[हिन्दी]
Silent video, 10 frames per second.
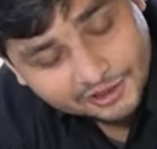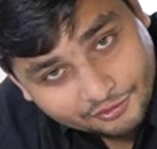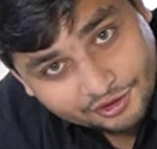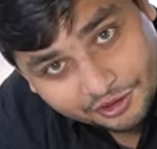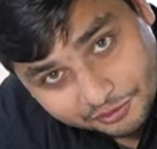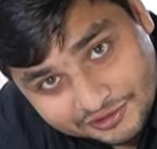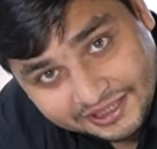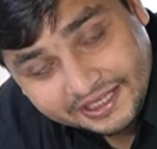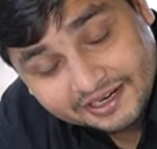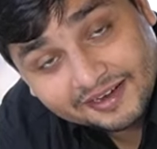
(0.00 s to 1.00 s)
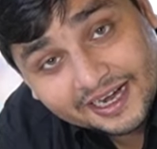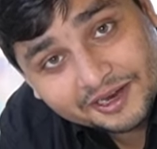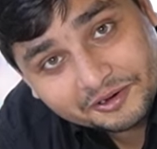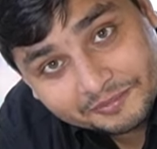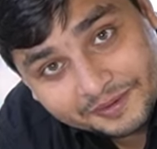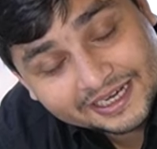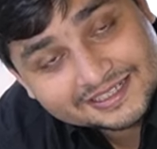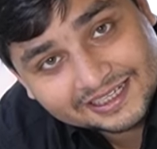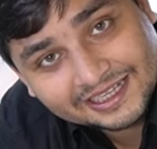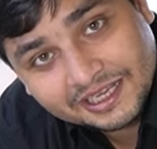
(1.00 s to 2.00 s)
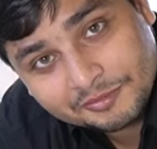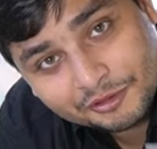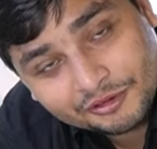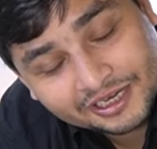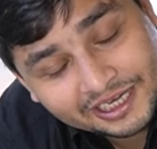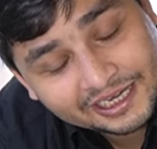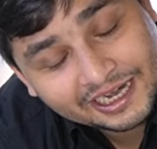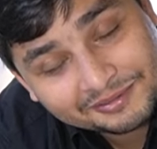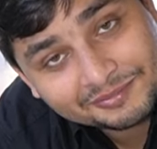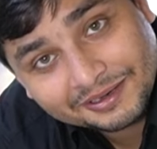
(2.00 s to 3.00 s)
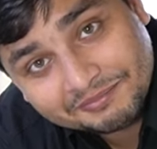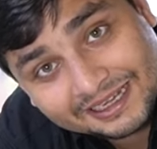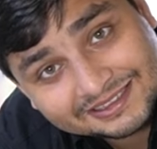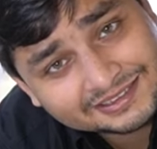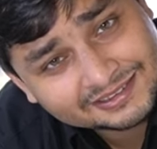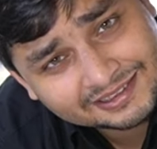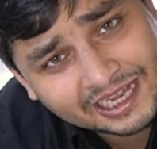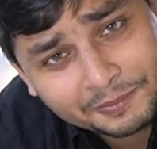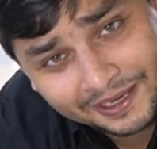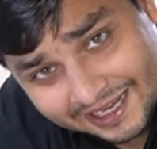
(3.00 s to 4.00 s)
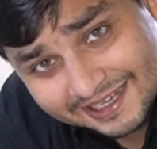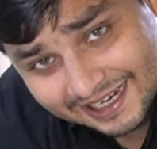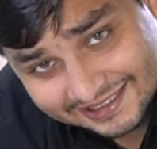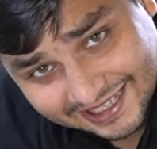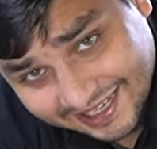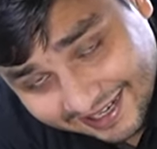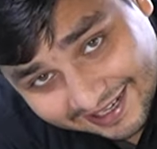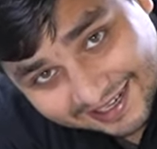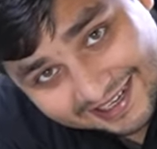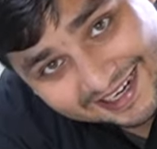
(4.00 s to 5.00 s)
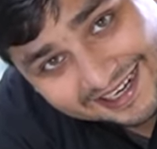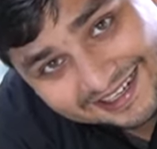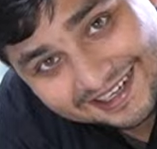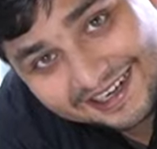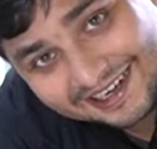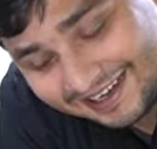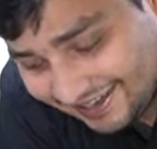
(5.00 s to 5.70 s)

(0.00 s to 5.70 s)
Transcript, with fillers: क्योंकि न्यू सीट कवर है और भैया चाहते हैं ये बिल्कुल क्लीन एंड बेस्ट घर पर लेके जा सके क्लीन नीट एंड